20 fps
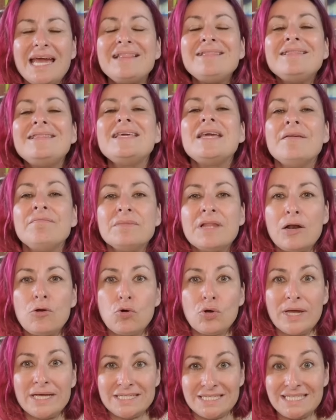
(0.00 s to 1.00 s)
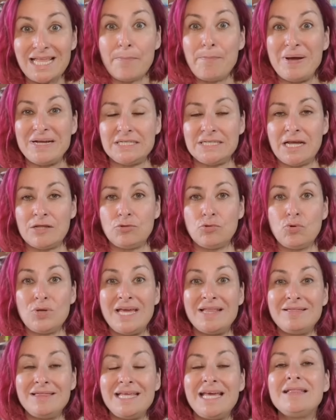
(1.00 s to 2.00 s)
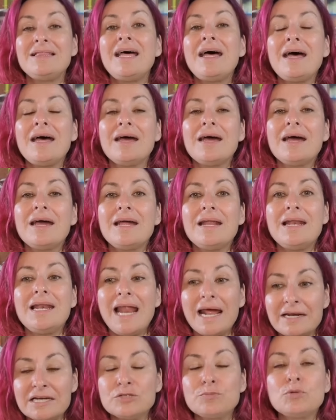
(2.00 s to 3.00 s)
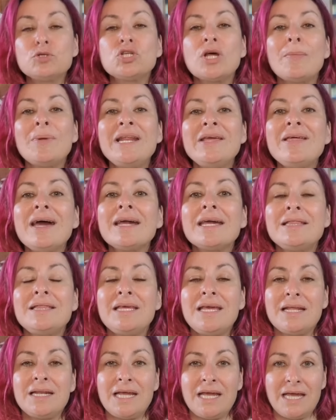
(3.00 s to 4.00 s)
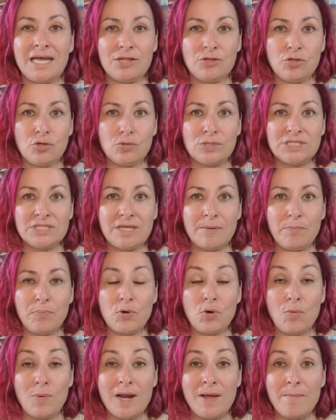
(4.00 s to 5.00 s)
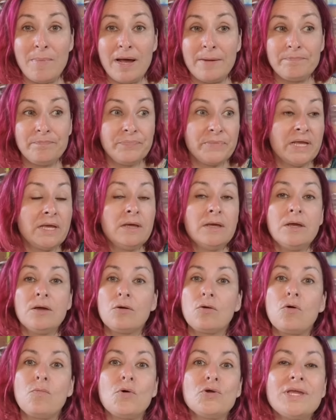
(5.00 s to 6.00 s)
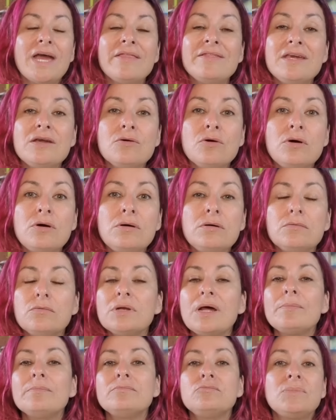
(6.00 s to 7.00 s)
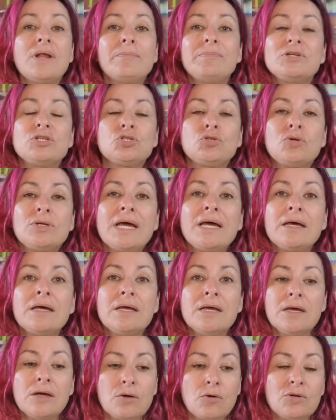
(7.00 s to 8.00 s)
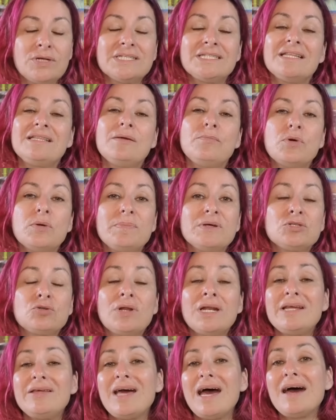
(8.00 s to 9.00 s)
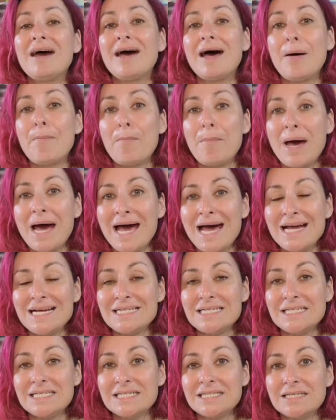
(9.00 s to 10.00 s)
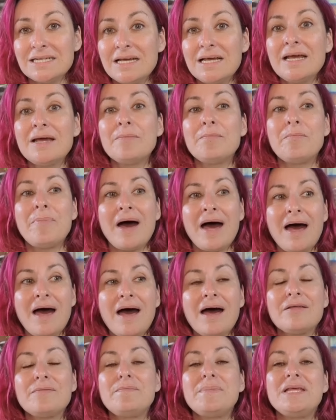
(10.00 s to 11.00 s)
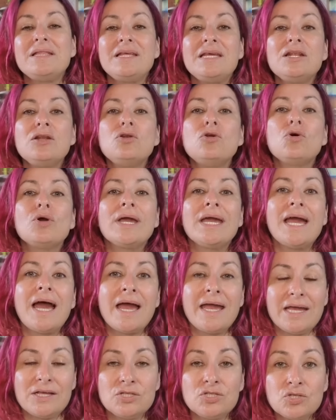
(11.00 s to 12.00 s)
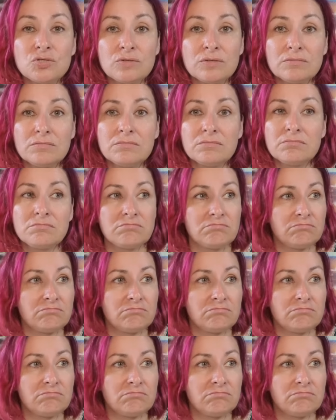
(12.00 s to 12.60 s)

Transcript: entienda lo que está pasando y entienda la responsabilidad que tiene en todo este problema. Como ya digo, una, una persona con este tipo de personalidad jamás va a admitir lo que ha hecho.